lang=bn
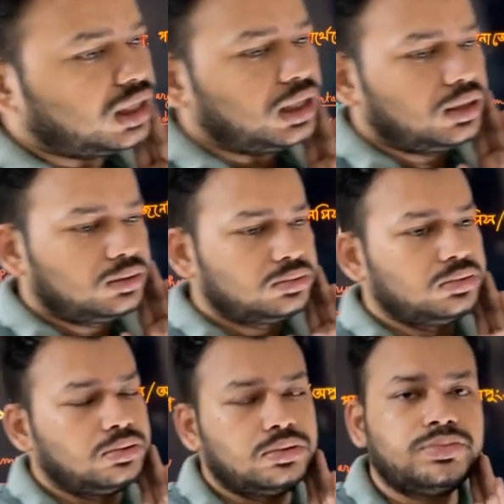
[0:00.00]
আর অন্য
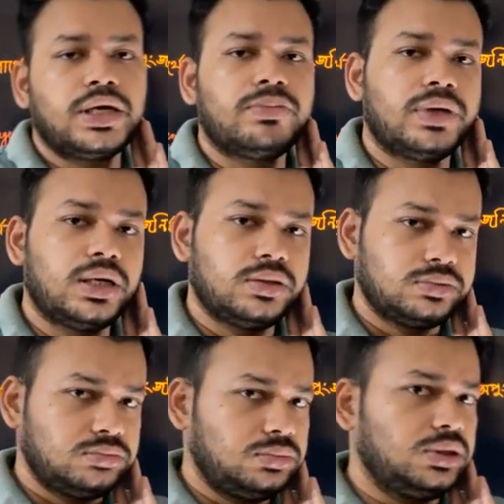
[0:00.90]
গ্রুপে আমরা
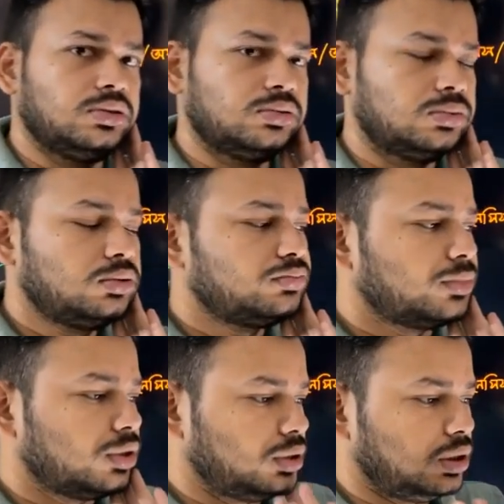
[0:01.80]
ই করব
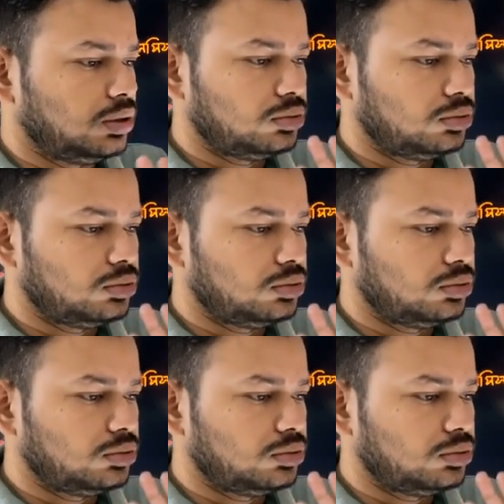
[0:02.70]
ওই